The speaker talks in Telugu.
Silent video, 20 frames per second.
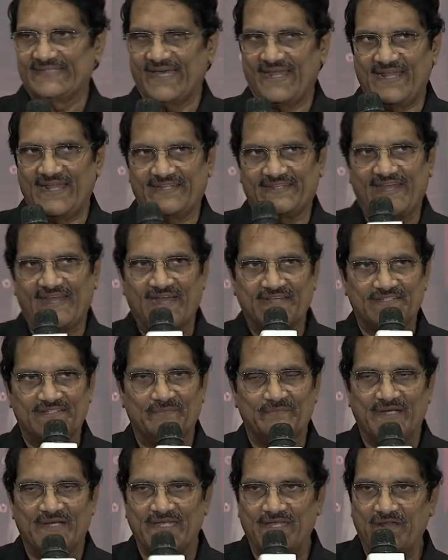చాలా
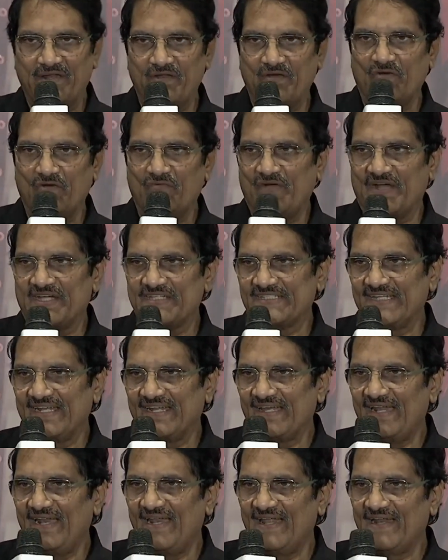థ్యాంక్స్ అమ్మా ఎన్నో
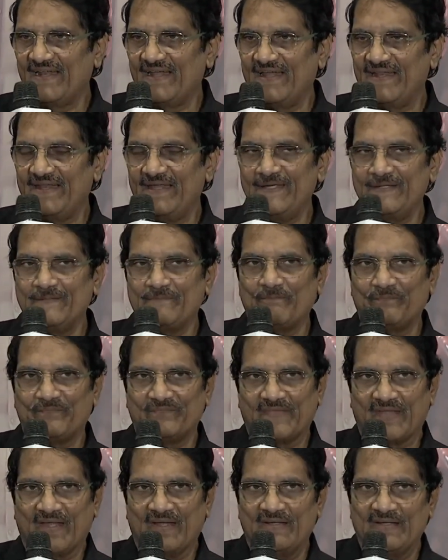ఫంక్షన్కి వెళ్ళాను కానీ
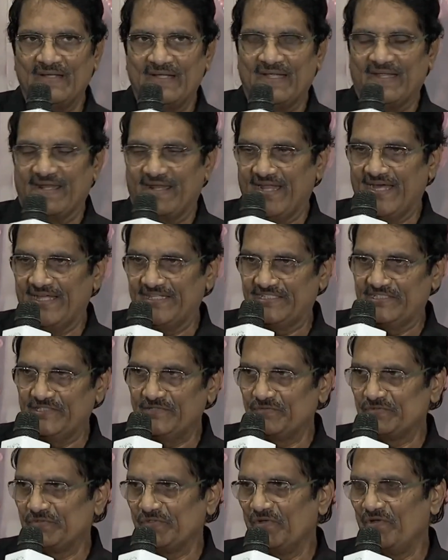నా
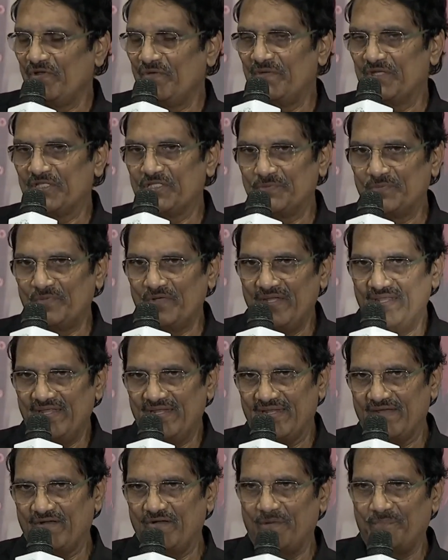జీవితంలో
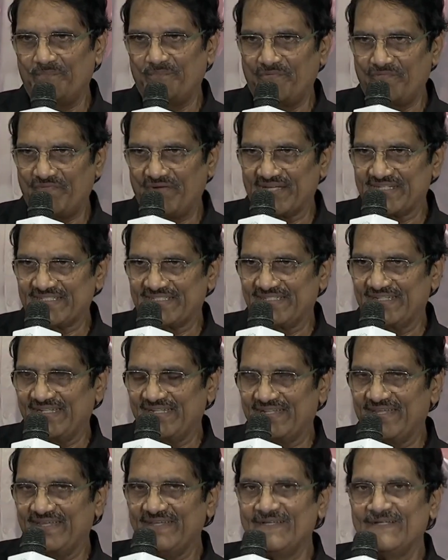మర్చిపోలేని గొప్ప ఫంక్షన్
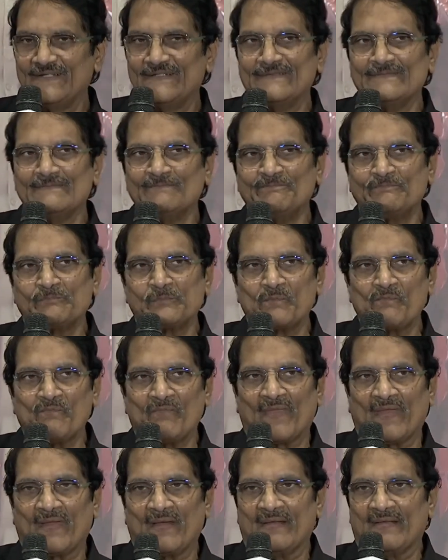ఇది
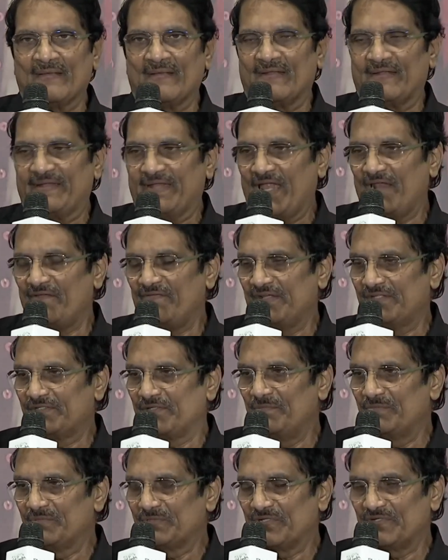నలభై
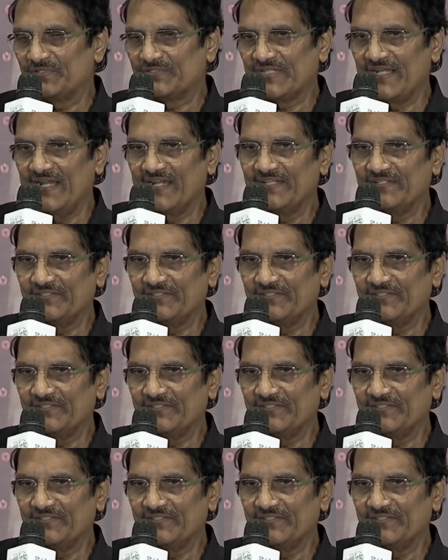తొమ్మిది సంవత్సరాల